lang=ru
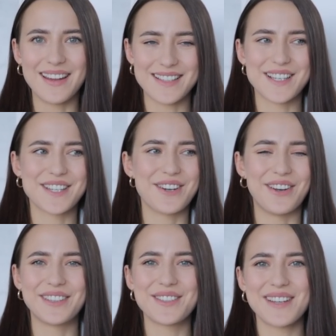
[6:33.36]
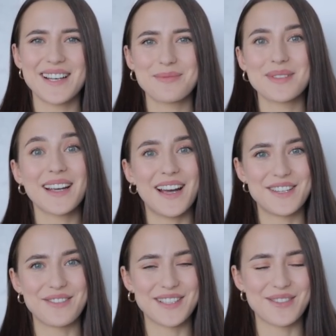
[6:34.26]
Если что, энтузиазм
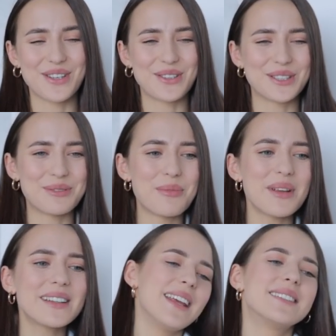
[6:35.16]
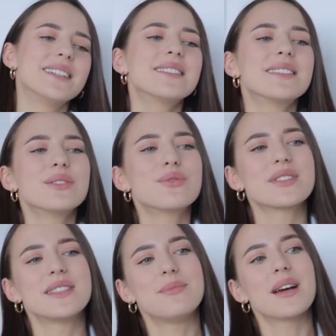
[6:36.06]
заканчивается в какой-то момент, и где-то ты
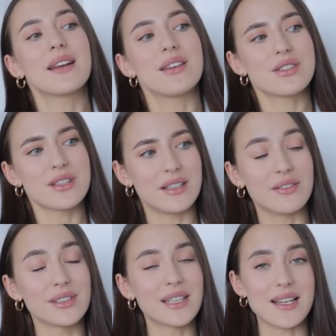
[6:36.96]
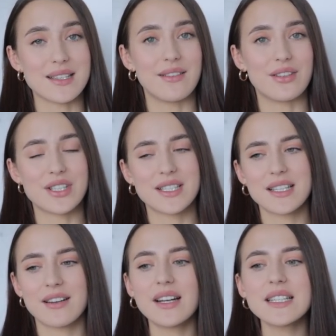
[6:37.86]
уже себя, конечно, вытаскиваешь из
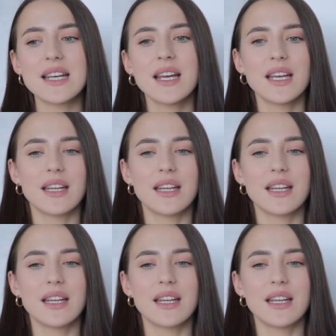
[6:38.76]
кровати.